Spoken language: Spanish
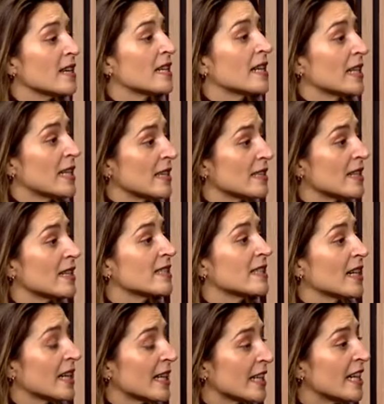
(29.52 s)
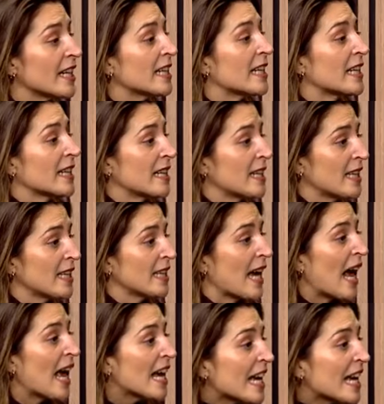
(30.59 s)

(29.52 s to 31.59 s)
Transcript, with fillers: y de riquezas que se generan en la Argentina.